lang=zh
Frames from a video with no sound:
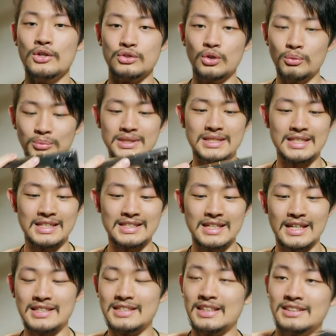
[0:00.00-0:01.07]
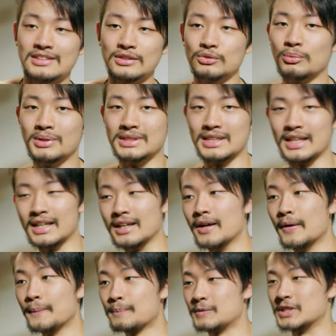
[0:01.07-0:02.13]
所以我们现在像是我们在
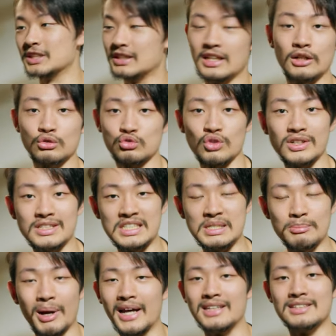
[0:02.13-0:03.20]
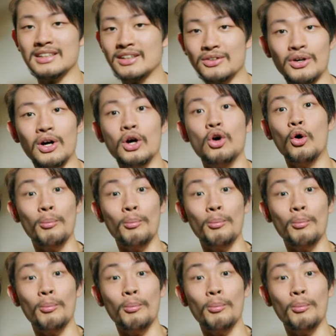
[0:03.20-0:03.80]
这里要双击拍摄的话，